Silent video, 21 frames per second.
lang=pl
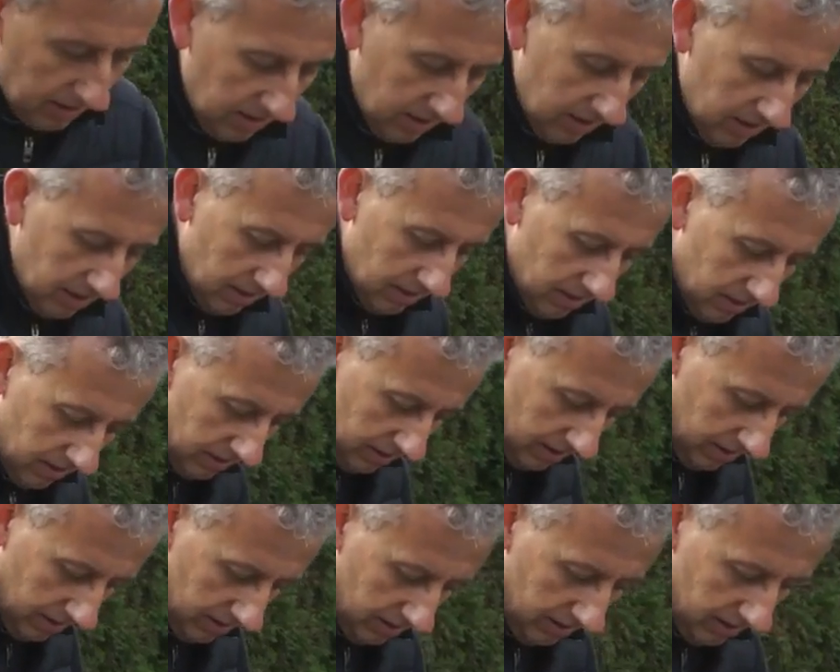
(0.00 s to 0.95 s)
samica
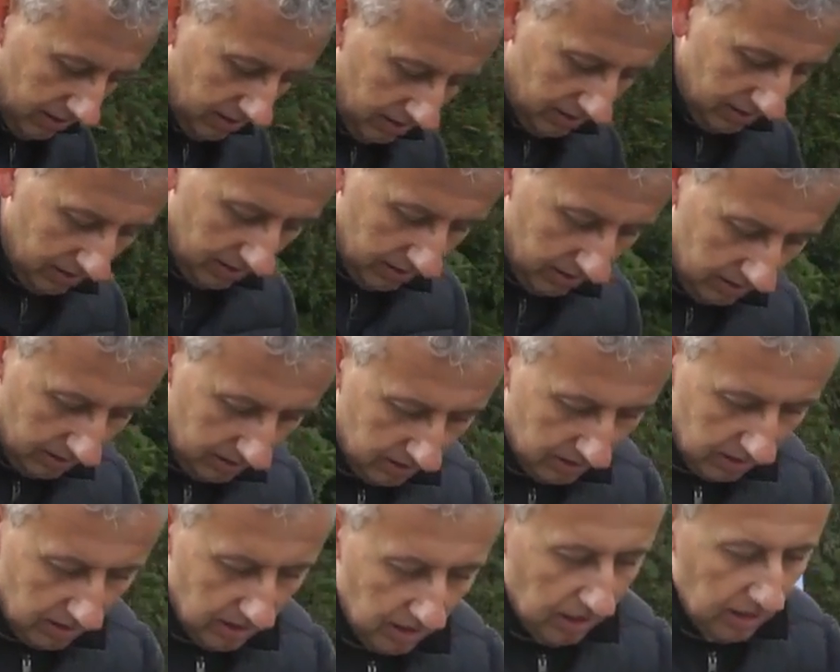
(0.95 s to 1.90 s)
u Morisa
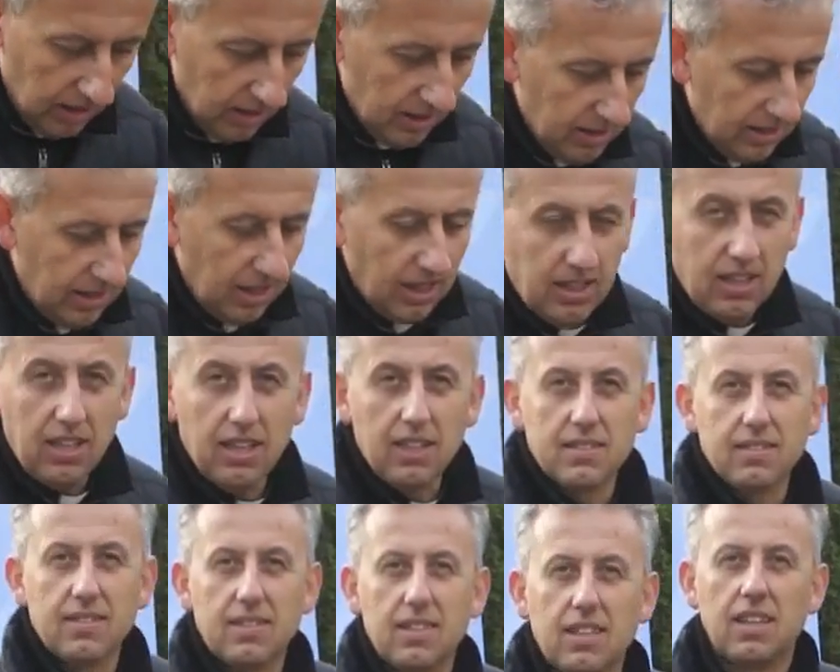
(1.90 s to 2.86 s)
Matewsa, ale podobieństwa tak
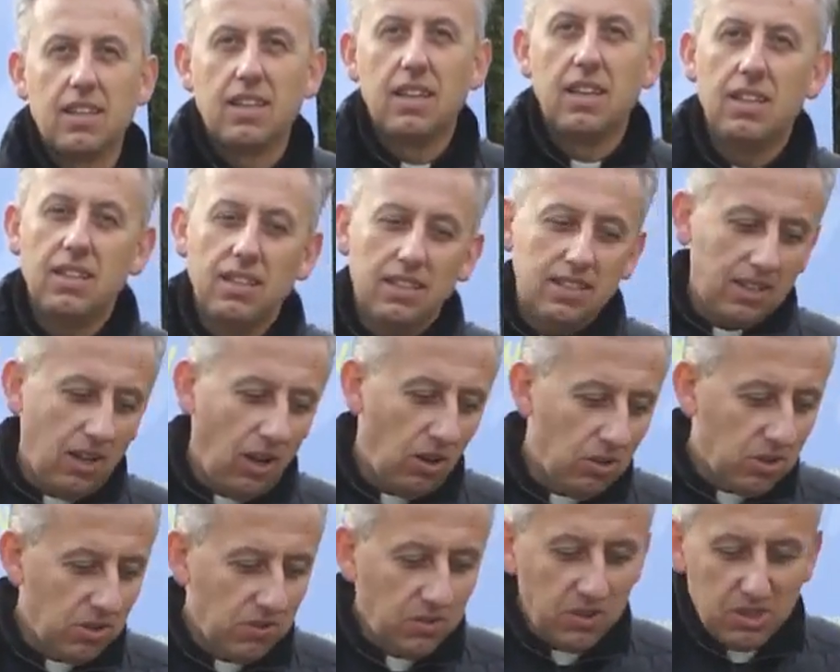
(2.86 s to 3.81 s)
tutaj poza tą nazwą
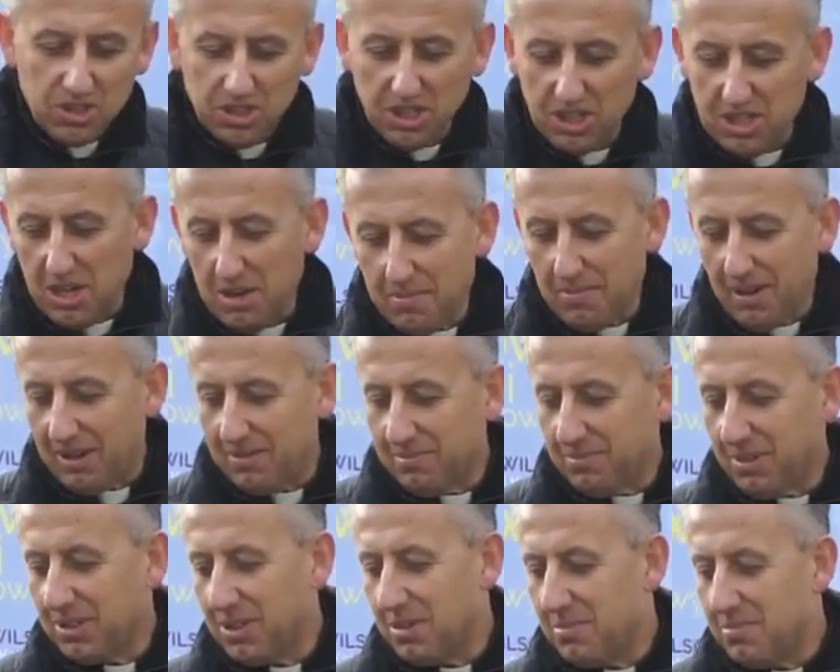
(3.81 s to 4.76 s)
Oczywiście innego
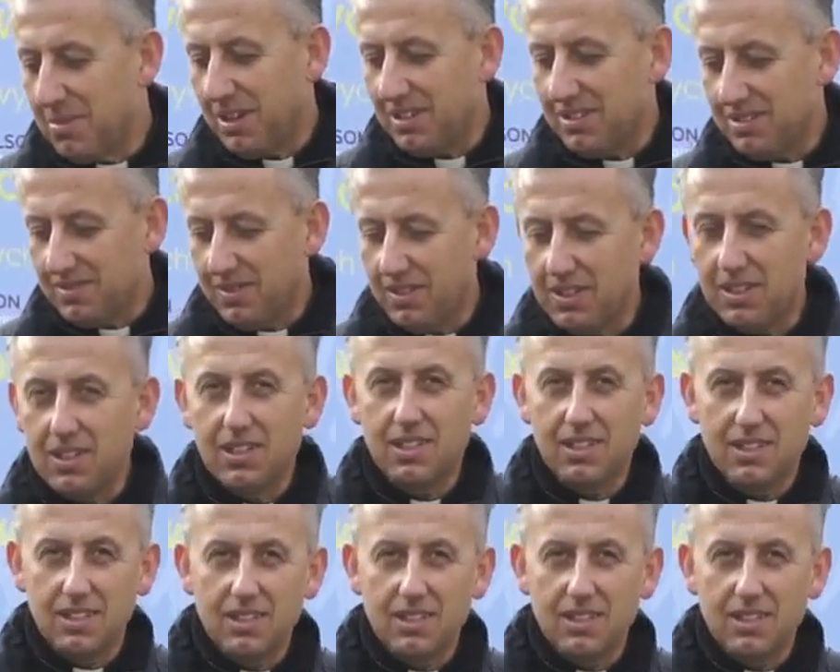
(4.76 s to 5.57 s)
pochodzeniowego nie ma.